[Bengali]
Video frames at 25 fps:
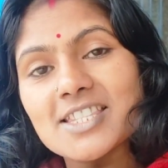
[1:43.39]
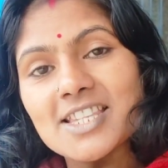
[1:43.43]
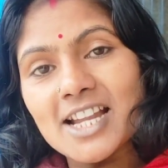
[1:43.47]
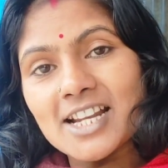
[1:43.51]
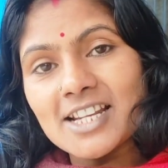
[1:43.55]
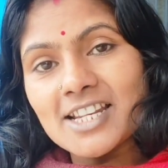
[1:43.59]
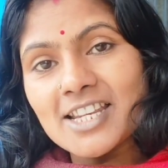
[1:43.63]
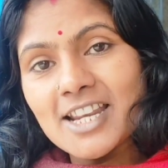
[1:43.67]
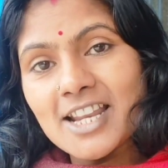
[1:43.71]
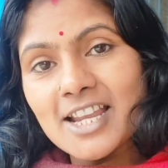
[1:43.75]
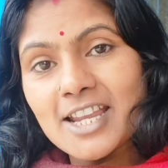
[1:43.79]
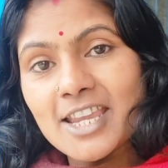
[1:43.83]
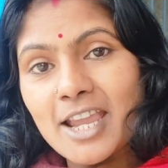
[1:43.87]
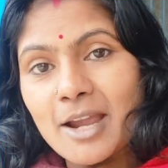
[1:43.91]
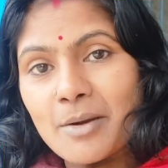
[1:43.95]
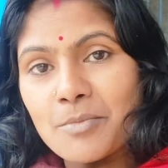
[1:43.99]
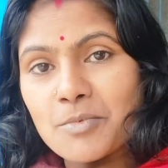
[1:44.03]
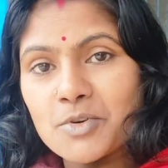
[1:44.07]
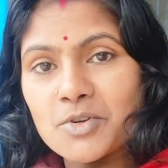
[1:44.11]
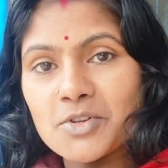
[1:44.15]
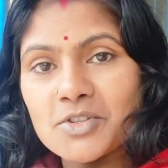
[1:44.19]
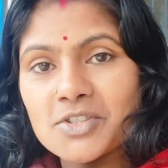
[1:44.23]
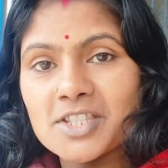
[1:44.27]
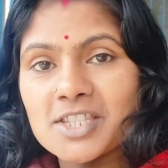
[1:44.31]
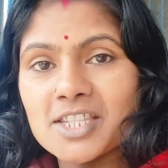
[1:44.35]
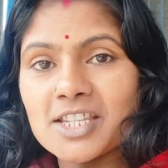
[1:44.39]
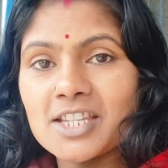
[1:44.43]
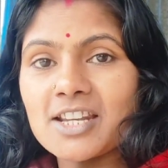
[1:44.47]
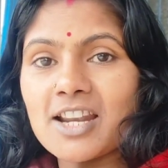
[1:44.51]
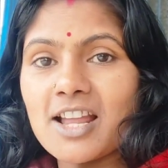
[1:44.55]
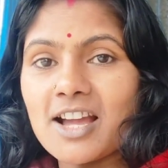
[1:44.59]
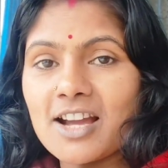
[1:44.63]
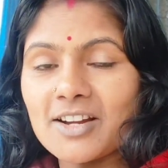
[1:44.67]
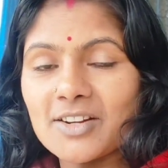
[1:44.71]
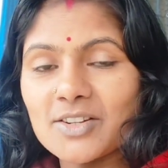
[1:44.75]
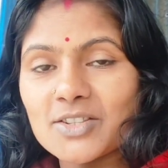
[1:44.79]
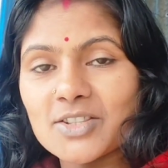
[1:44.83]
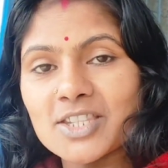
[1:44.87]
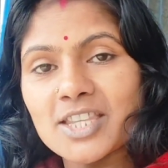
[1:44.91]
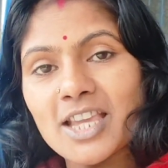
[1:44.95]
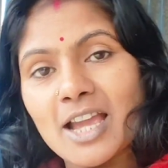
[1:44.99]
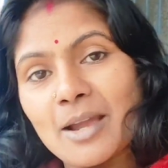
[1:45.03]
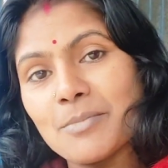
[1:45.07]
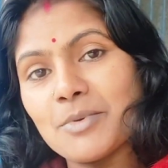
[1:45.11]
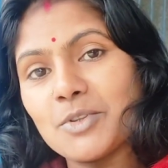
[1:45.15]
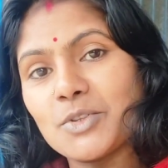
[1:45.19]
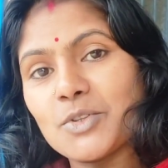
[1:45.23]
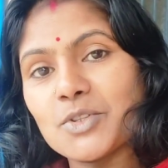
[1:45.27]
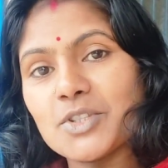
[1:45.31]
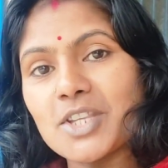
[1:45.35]
জানি না কেমন হচ্ছে না হচ্ছে
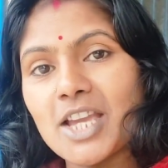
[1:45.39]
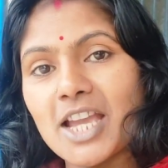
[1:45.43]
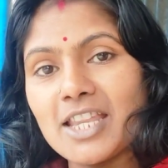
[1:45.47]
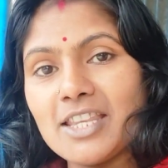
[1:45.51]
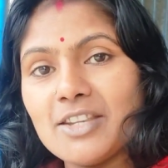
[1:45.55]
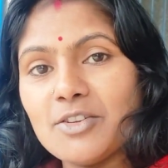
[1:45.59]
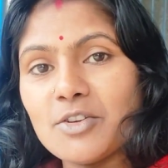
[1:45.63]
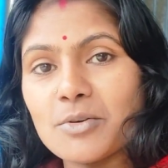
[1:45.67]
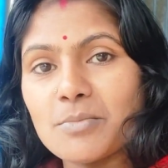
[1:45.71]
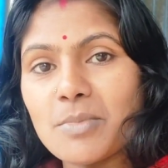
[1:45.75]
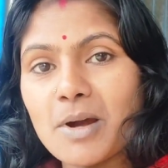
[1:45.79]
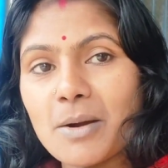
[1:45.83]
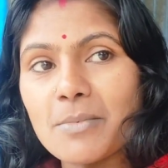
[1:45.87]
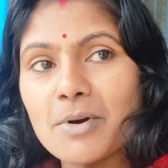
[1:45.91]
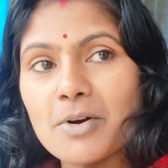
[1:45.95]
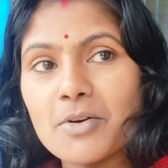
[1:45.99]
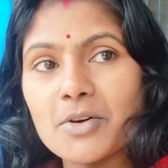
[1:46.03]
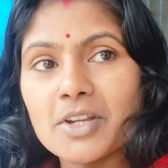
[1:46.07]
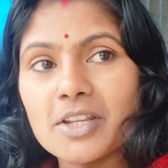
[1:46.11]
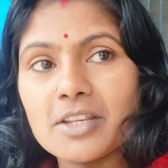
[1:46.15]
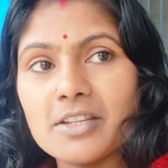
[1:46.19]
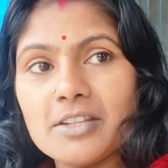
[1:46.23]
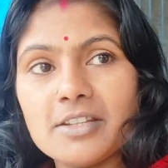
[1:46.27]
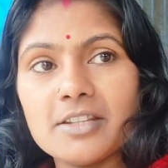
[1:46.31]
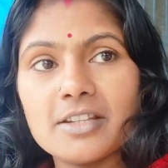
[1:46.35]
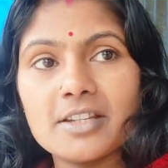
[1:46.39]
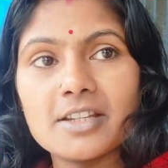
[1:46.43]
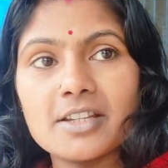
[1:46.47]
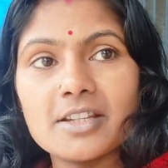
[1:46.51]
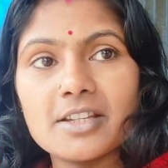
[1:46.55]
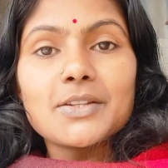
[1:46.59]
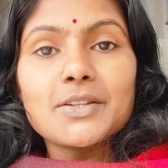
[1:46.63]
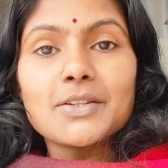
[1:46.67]
আমি তো যাইনি ওর বাবা ওকে নিয়ে